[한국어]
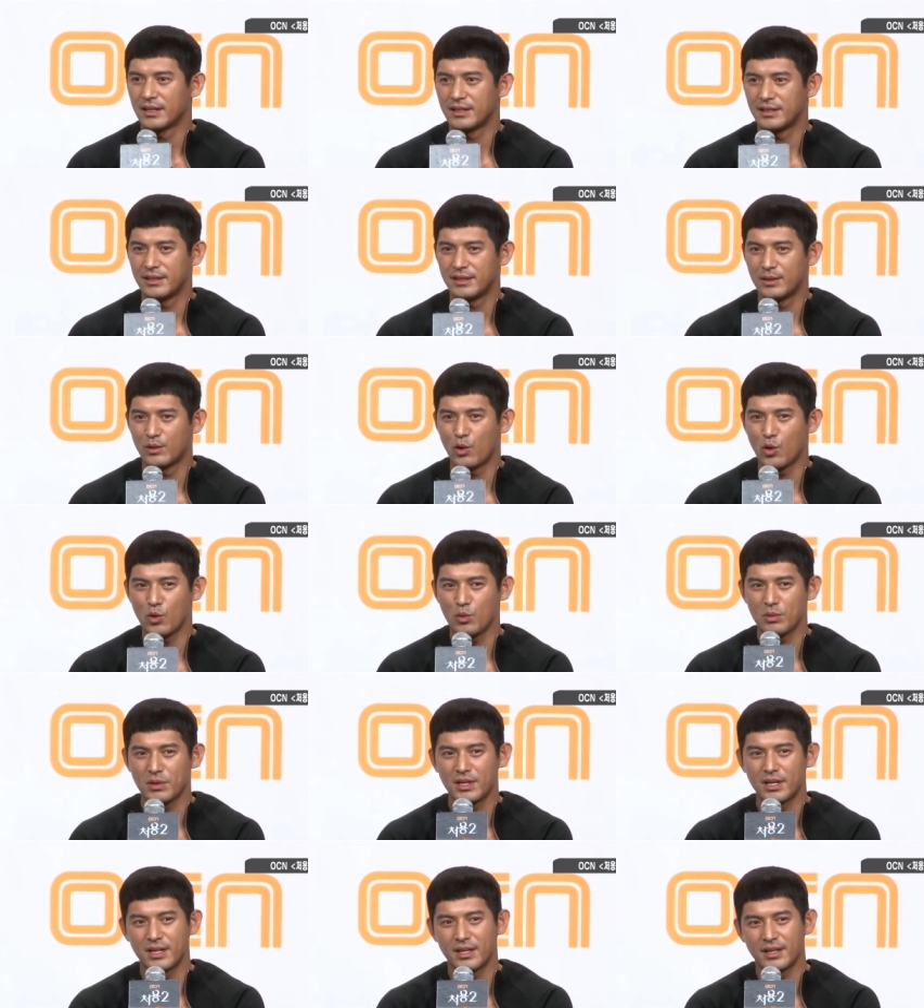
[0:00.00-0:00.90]
그
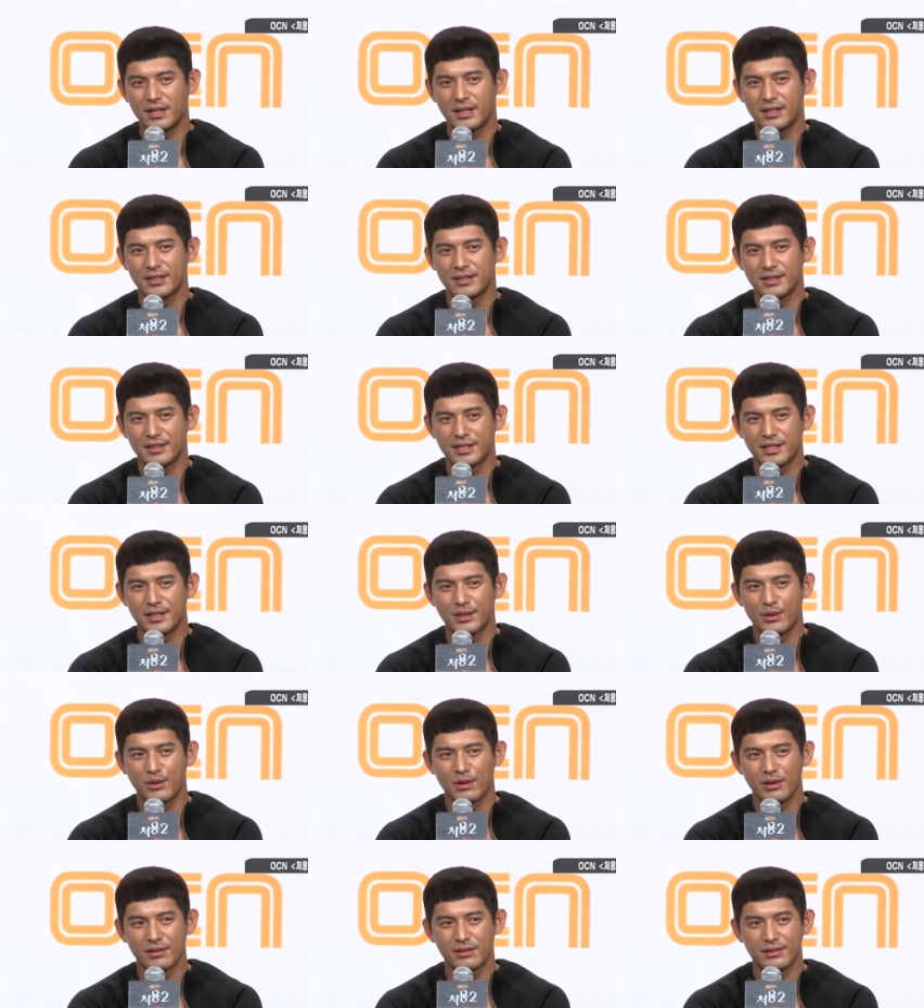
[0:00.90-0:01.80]
호흡이라든지
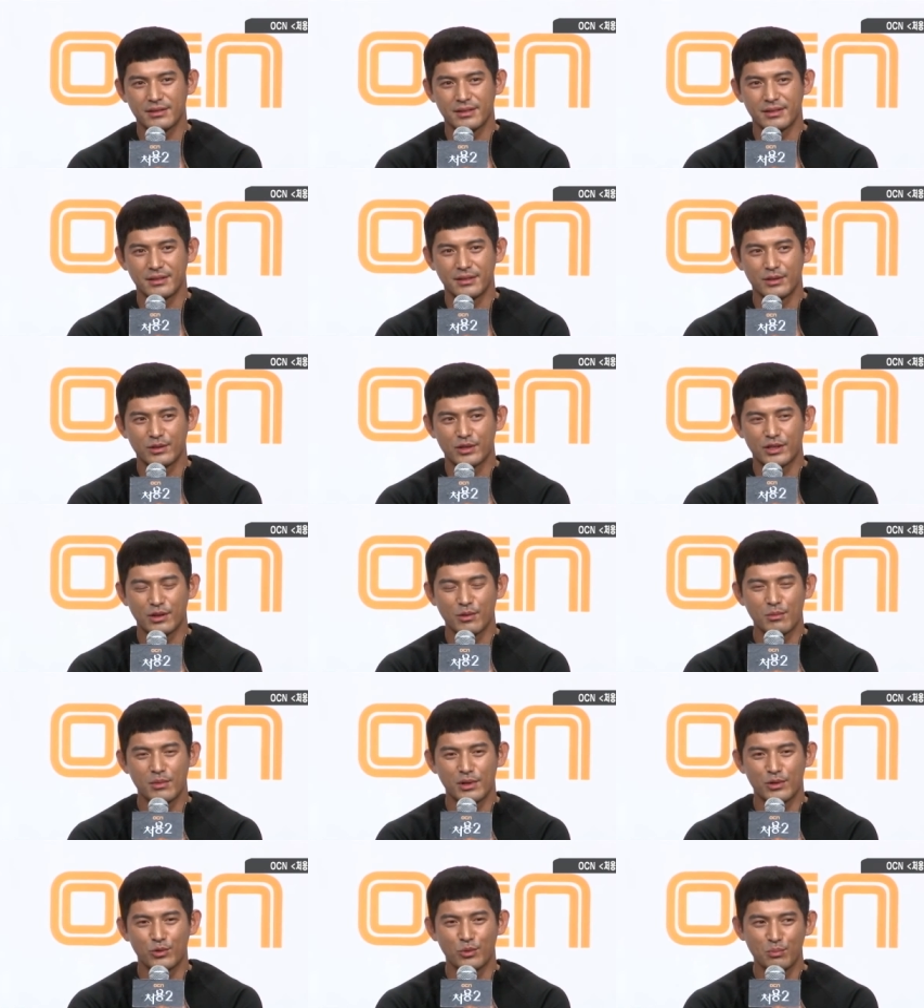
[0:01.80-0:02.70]
이런 거는
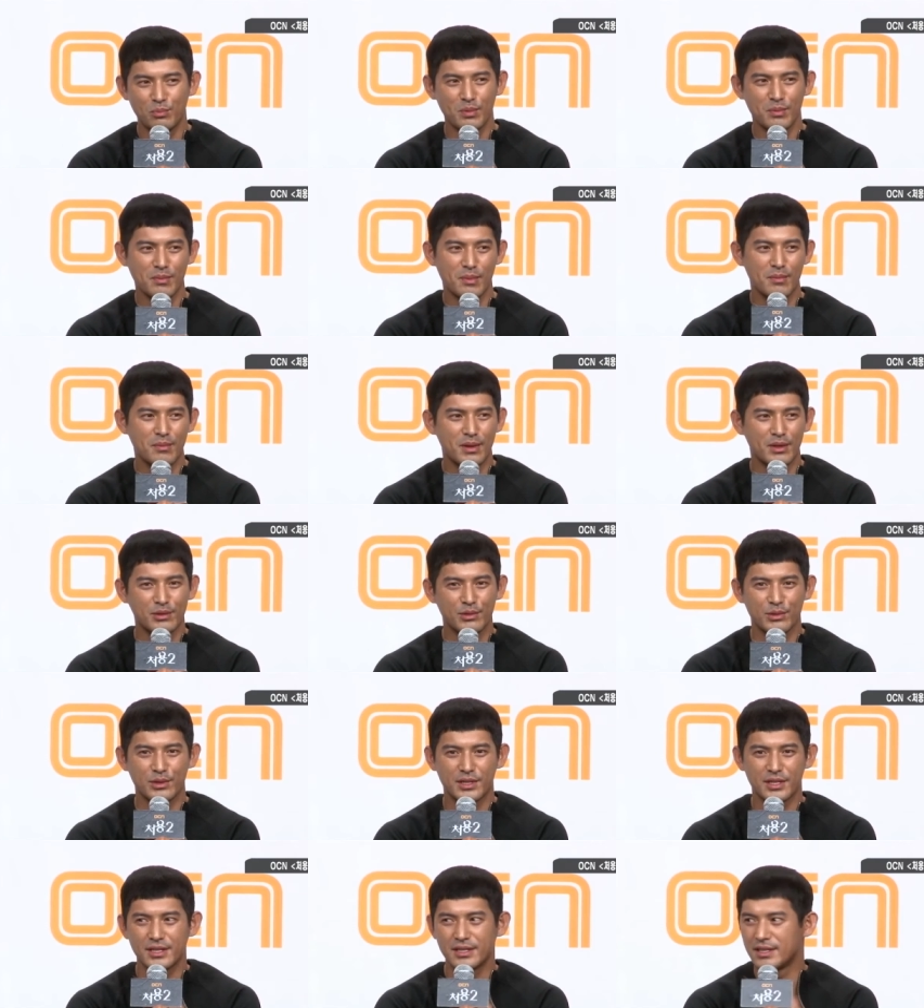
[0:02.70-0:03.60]
정말 눈빛만 봐도
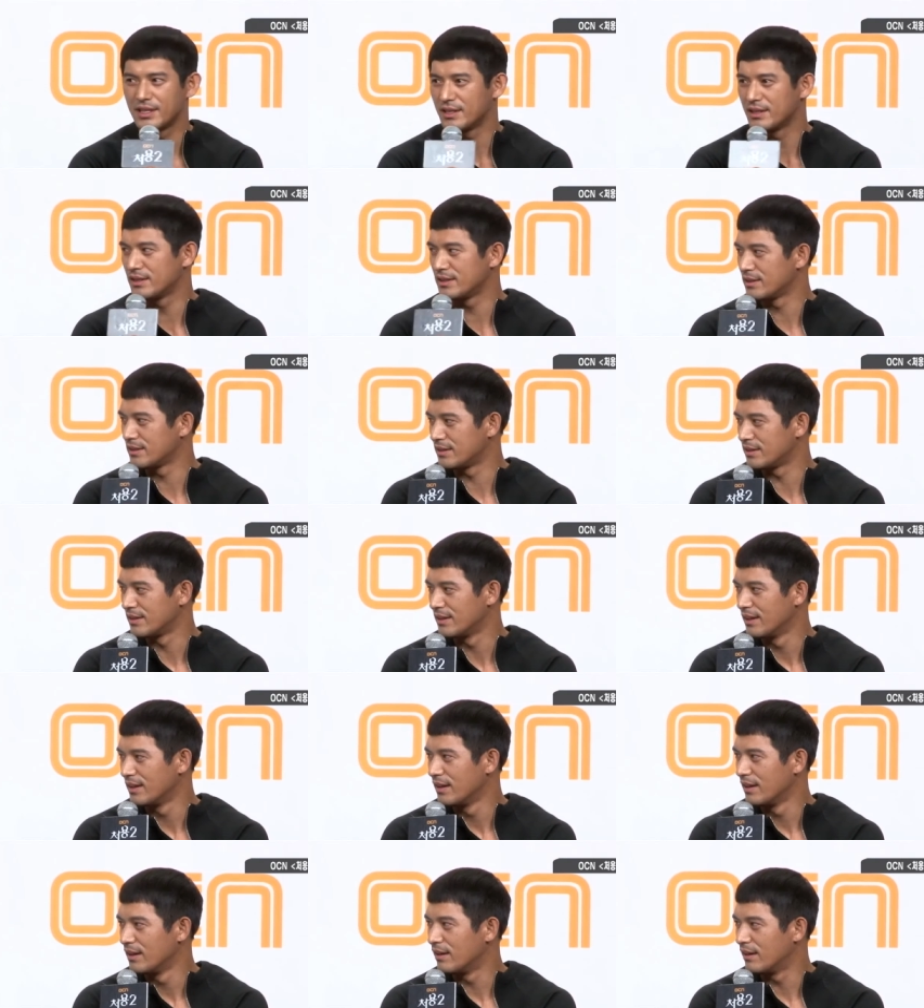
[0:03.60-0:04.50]
이제는
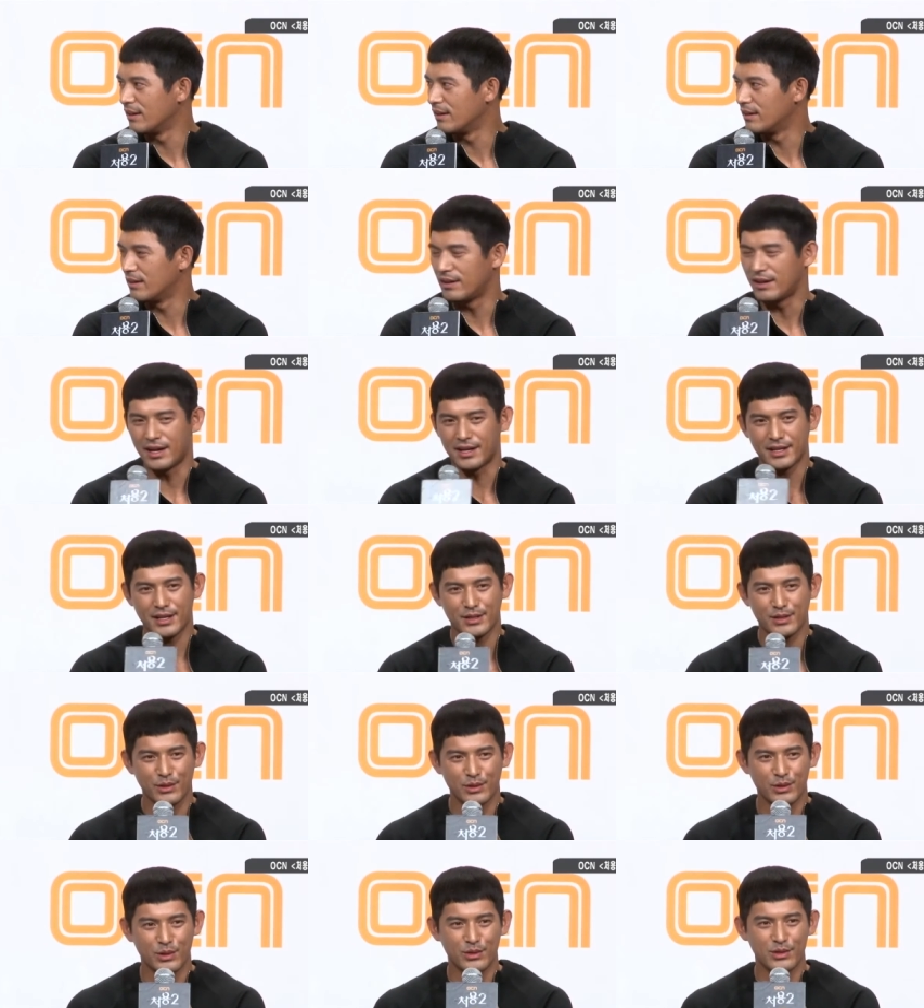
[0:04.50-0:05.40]
어,
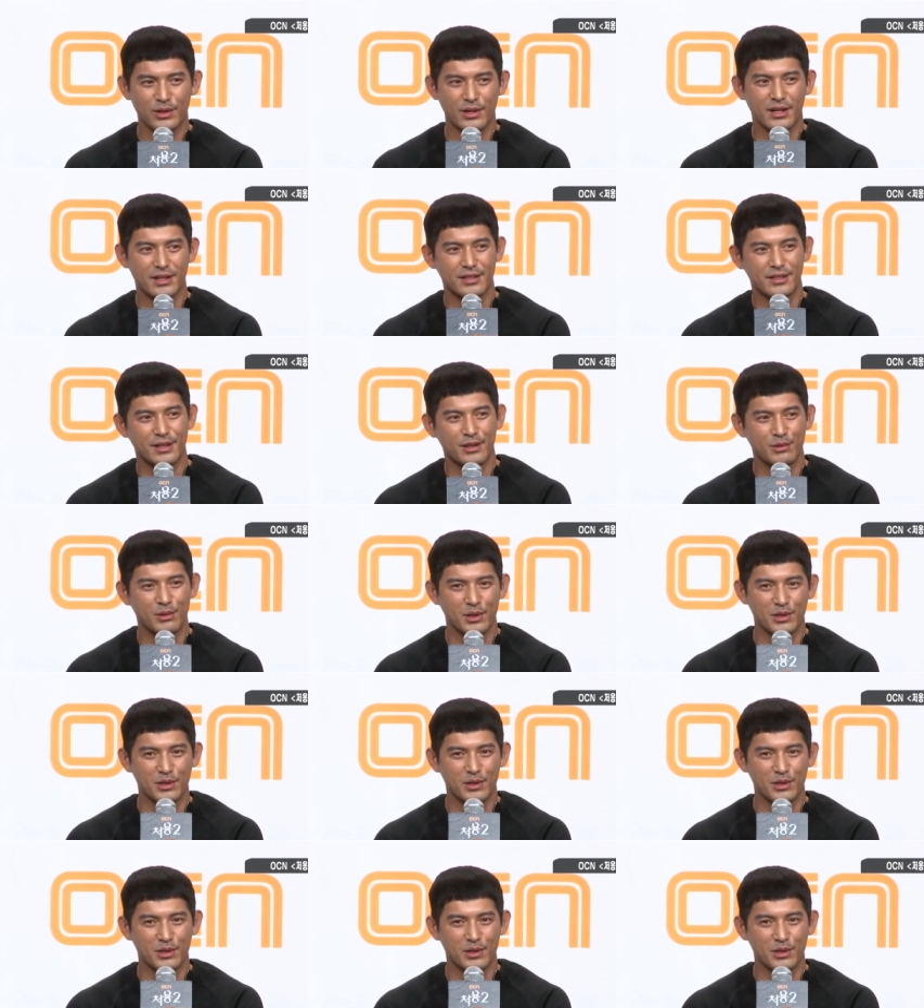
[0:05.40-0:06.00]
알아서 척척하더라고요.